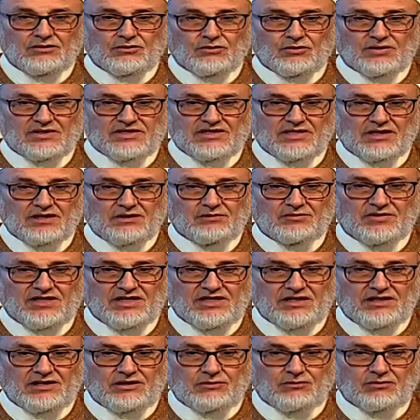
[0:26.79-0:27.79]

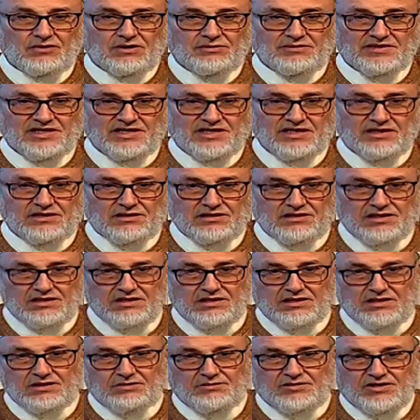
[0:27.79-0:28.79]
وصحبه ومن
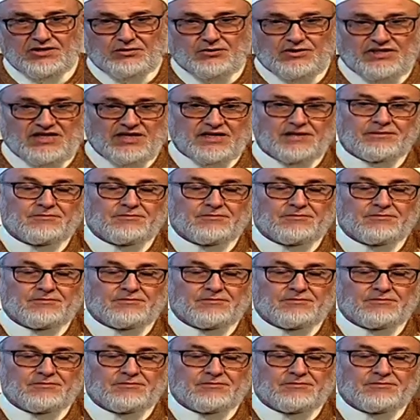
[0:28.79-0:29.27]
اهتدى بهداه